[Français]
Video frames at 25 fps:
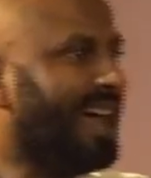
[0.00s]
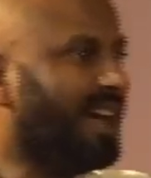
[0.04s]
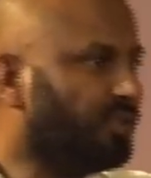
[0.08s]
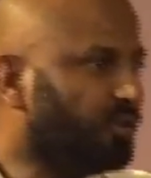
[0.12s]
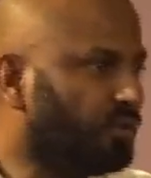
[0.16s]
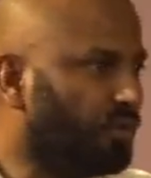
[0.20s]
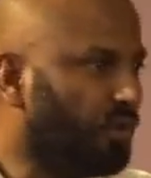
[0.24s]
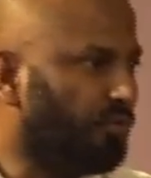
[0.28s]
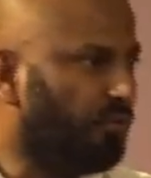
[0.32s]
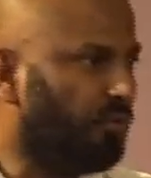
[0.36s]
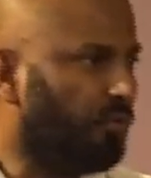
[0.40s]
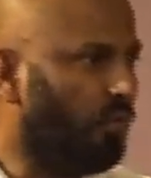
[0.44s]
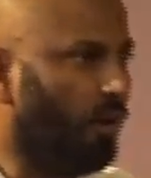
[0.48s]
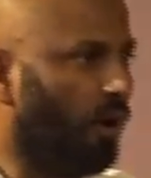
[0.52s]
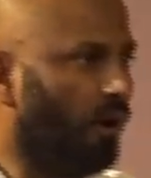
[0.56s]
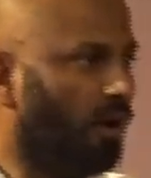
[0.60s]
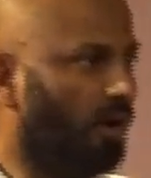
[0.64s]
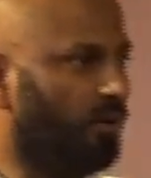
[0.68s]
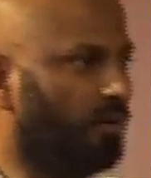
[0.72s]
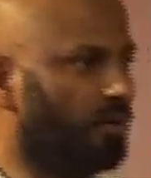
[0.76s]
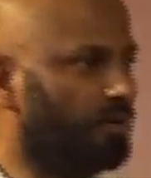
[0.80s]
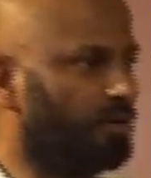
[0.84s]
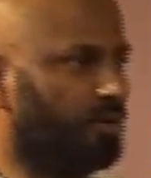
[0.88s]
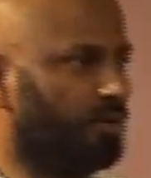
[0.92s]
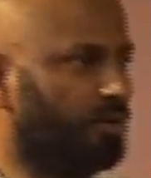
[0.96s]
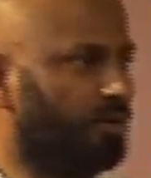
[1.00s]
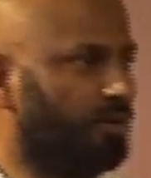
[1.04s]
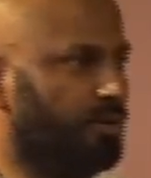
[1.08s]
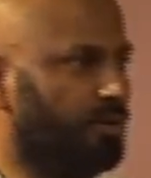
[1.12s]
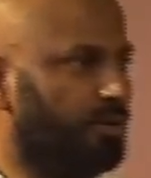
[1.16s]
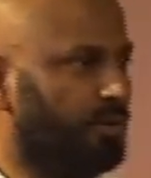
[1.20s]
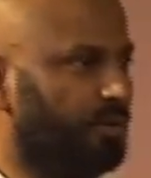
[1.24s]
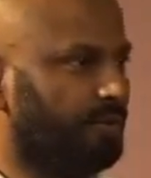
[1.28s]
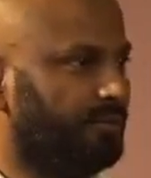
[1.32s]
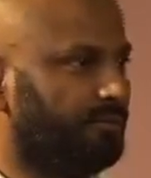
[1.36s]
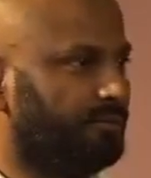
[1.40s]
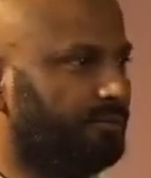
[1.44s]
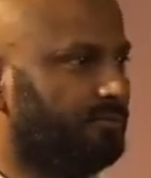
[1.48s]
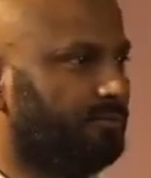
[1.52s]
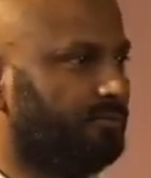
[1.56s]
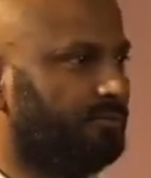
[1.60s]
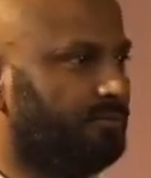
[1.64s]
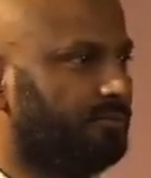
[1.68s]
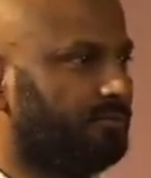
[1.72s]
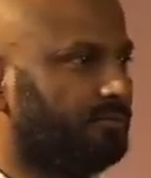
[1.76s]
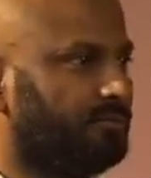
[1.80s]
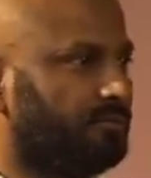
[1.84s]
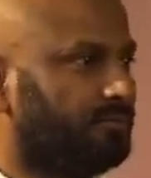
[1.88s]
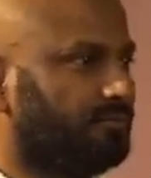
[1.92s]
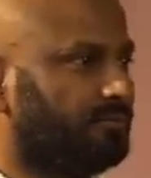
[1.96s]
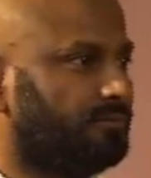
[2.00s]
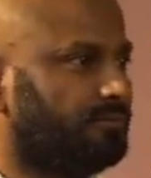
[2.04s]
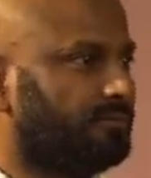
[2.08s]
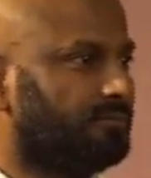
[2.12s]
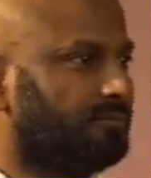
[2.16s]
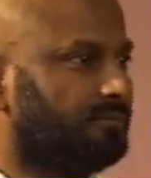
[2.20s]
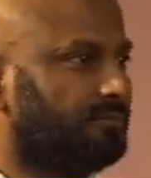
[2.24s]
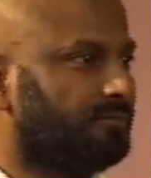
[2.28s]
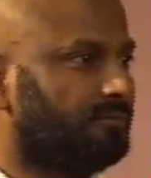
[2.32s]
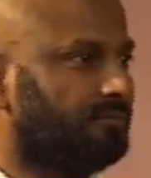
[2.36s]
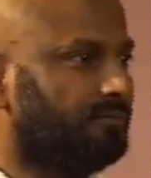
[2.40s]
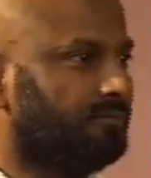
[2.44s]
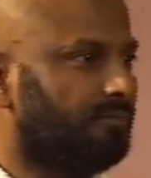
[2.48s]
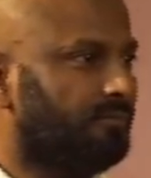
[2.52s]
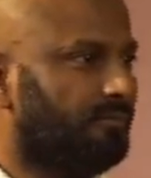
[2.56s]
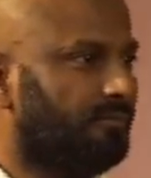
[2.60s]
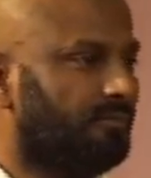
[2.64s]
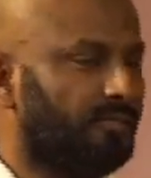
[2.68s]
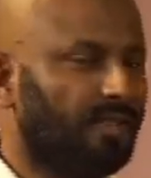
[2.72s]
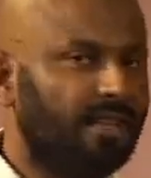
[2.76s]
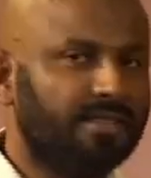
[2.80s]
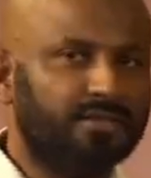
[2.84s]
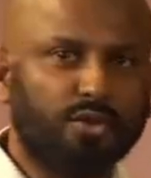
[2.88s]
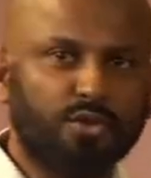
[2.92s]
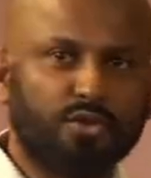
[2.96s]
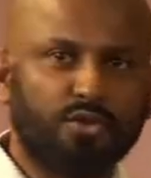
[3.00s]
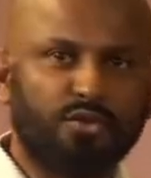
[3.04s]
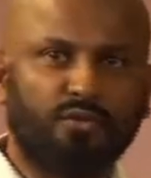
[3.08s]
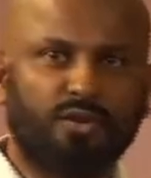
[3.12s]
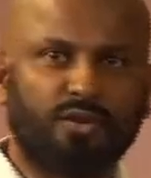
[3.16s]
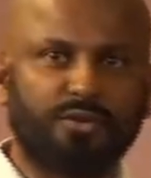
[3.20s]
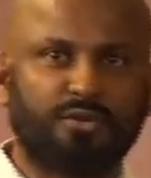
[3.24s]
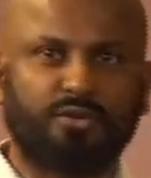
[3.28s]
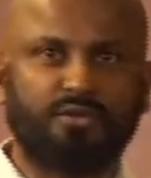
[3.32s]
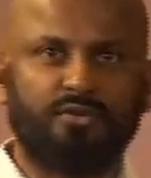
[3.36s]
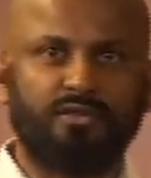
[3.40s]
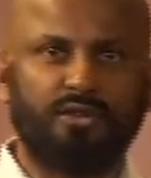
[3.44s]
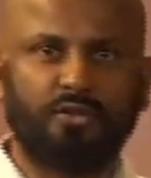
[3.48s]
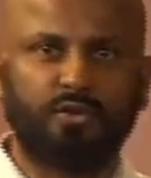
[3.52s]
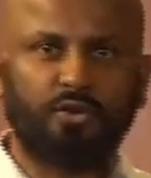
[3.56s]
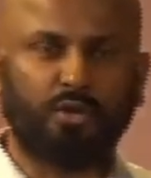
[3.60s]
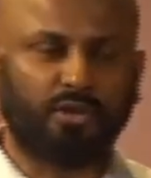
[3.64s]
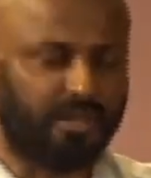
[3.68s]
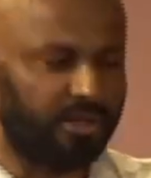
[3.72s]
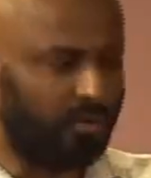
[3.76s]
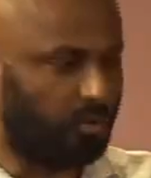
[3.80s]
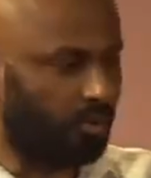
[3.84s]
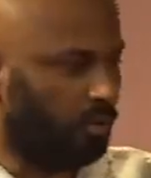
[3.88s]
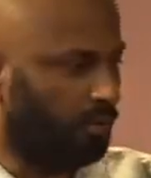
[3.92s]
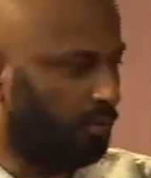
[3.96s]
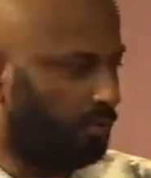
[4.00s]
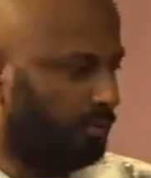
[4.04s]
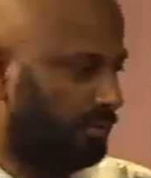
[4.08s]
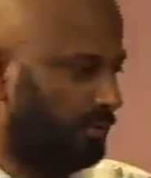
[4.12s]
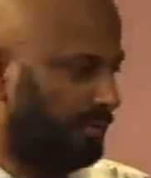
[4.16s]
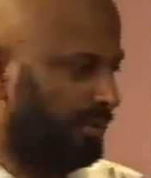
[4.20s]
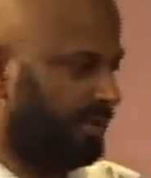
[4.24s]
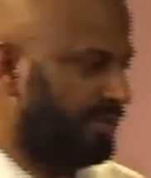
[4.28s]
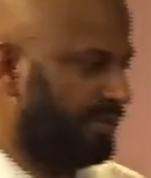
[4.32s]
c'est un acte de foi aux yeux de Dieu. Est-ce que tu vois ce que je, je